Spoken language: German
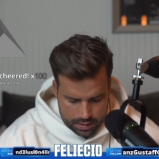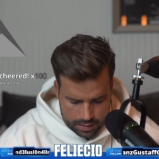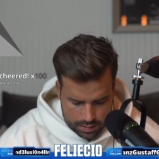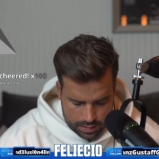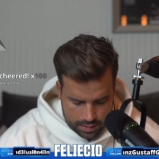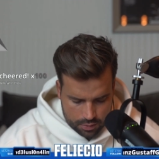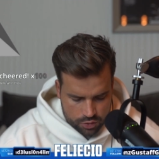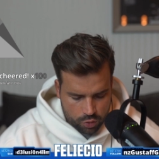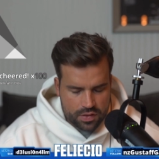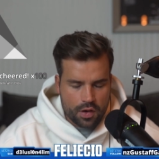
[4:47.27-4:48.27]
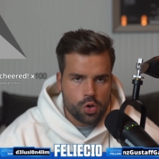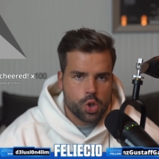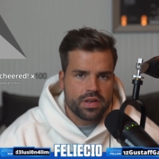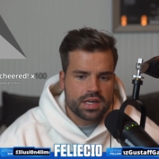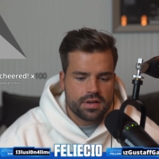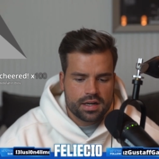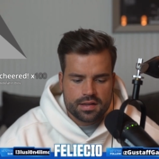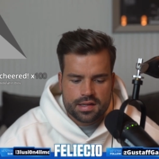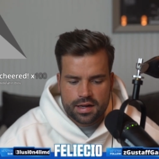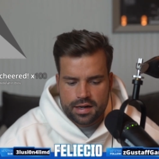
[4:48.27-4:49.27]
Äh, Union ist auch schwierig, weil da
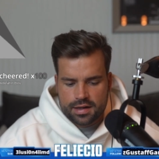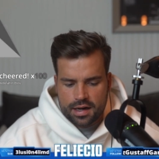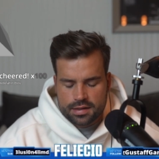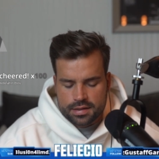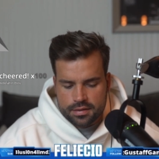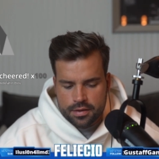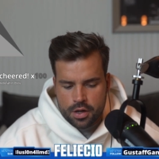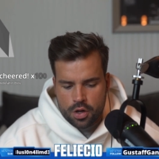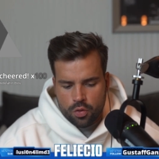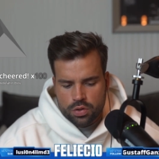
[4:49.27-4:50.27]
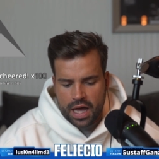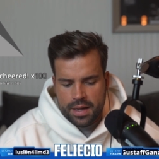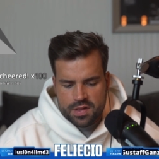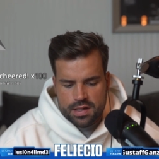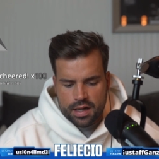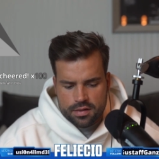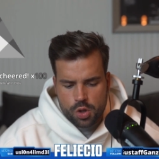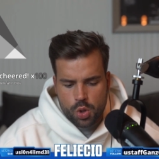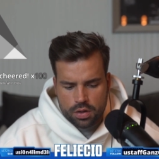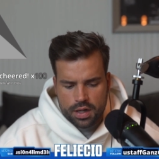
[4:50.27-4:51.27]
kriegst du ja keine Karten. Und Leipzig kannst
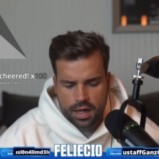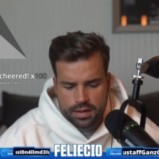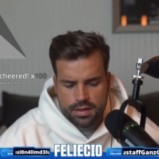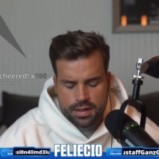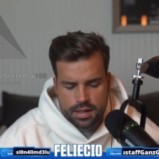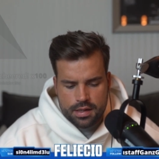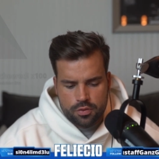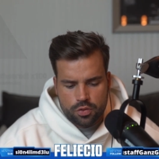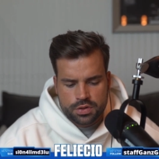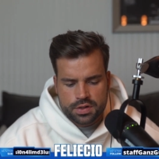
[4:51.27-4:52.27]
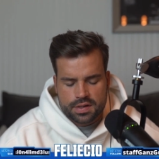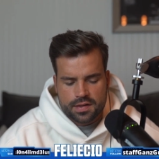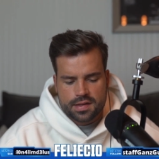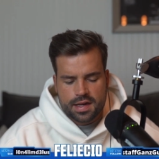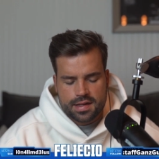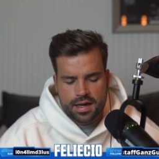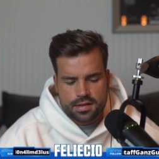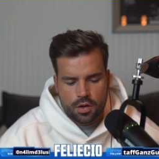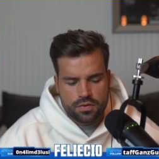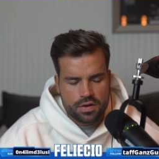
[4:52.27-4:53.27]
du schon Karten kriegen und das ist als
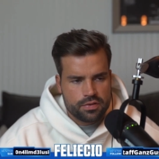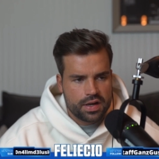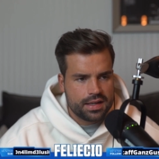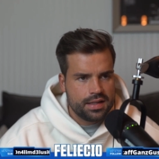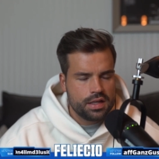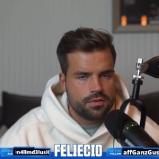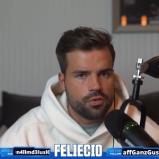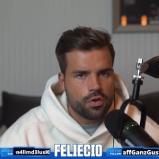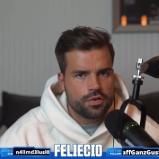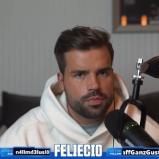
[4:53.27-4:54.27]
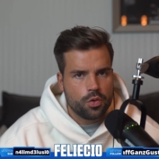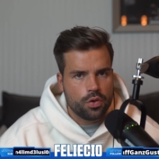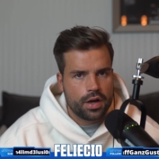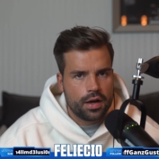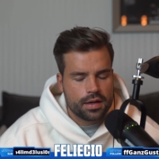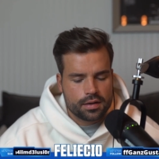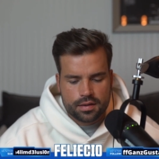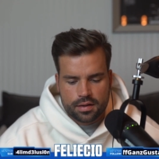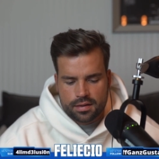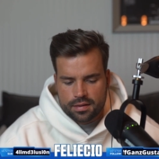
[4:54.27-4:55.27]
erste Auswärtsfahrt ähnlich wie Wolfsburg. Ja, da,
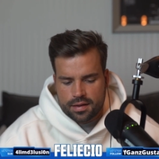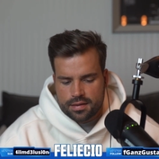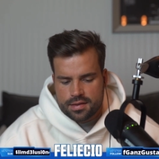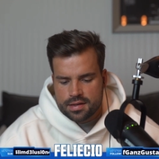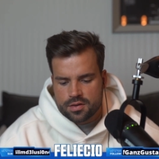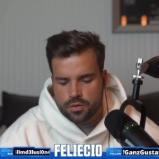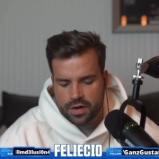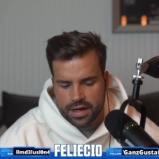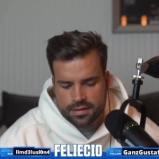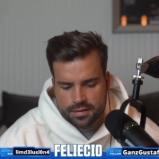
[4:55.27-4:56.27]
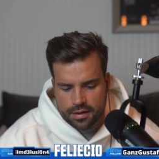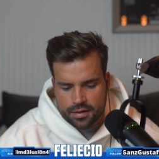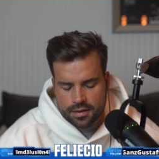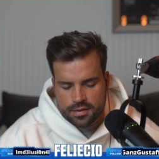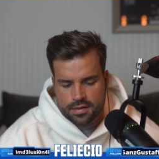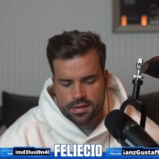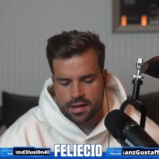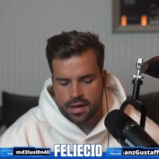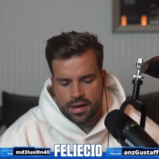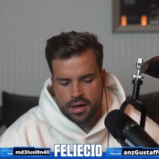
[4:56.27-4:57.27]
da, das ist nicht so weit. Ja, das
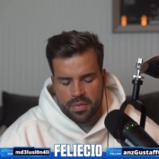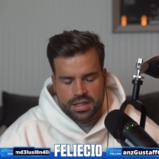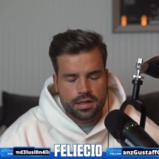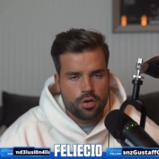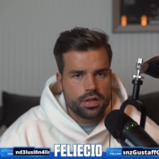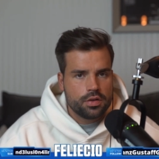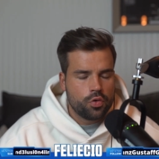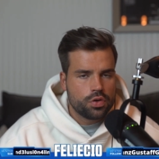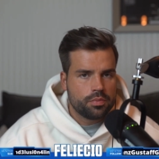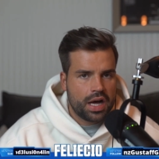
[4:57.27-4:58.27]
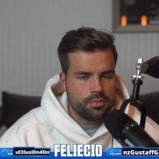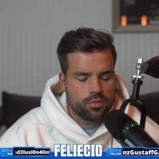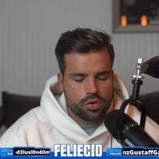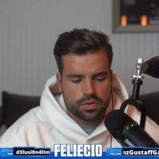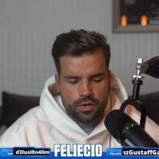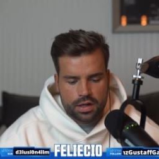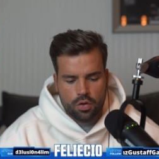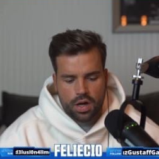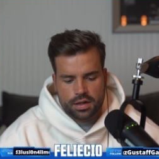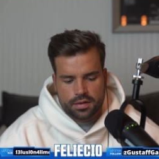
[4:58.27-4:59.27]
ist, manche Leute wohnen in Brandenburg und fahren
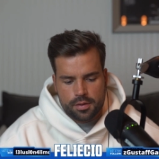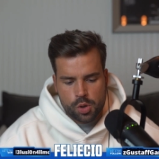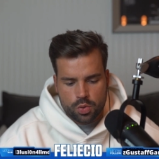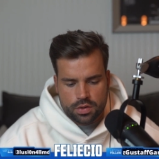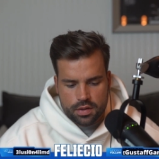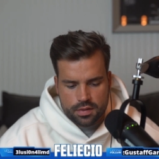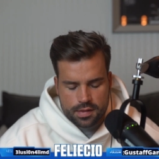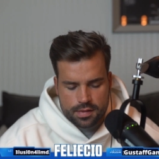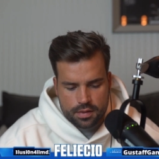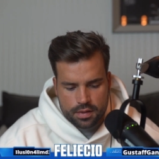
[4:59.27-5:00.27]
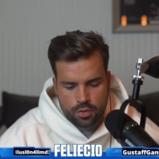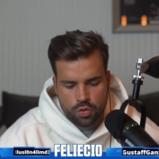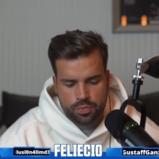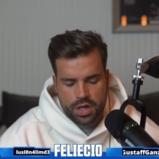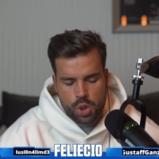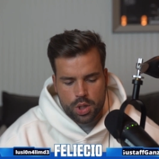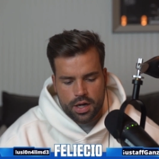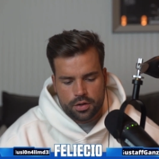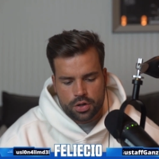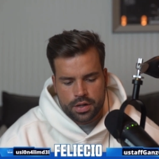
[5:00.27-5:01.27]
auch anderthalb Stunden ins äh,
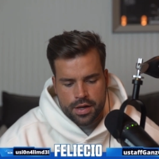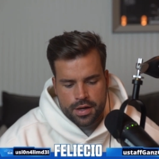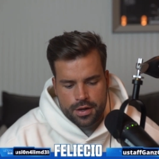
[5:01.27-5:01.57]
Olympiastadion.